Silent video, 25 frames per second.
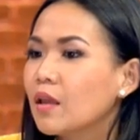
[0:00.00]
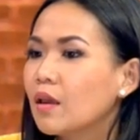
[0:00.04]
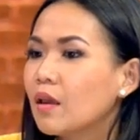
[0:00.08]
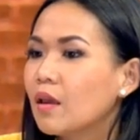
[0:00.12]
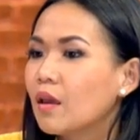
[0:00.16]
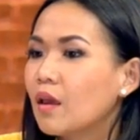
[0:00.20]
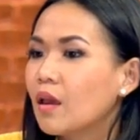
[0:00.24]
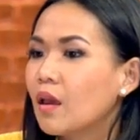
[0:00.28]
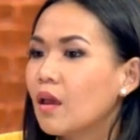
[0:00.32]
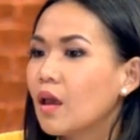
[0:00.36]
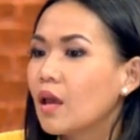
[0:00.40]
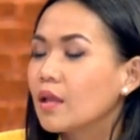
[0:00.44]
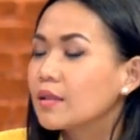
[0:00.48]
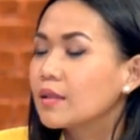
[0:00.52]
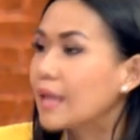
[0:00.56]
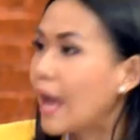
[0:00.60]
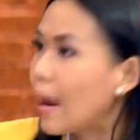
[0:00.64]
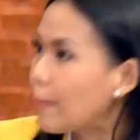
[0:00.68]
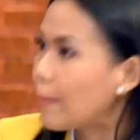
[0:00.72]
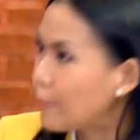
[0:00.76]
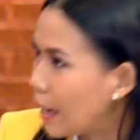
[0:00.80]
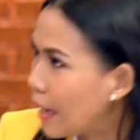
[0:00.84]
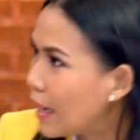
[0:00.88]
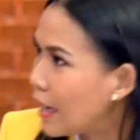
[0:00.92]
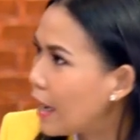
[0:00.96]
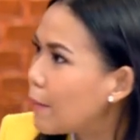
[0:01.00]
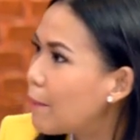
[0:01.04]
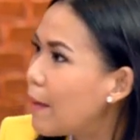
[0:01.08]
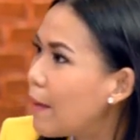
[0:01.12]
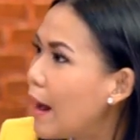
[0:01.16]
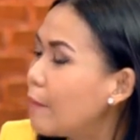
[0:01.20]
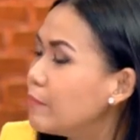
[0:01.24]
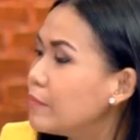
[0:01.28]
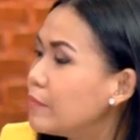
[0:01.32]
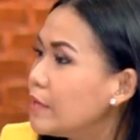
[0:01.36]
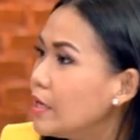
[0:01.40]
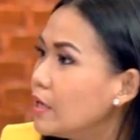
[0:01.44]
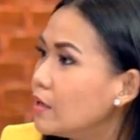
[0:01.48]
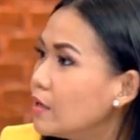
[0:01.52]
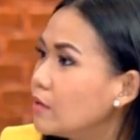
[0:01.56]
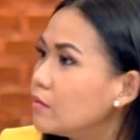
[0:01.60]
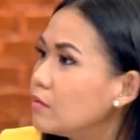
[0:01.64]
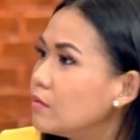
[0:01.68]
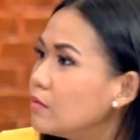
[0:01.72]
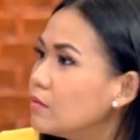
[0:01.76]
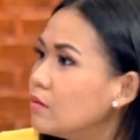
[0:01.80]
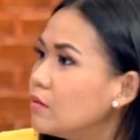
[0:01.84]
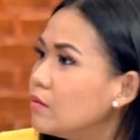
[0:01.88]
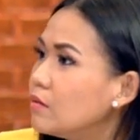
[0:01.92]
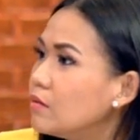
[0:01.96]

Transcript: ครับทำอัลบั้มอีก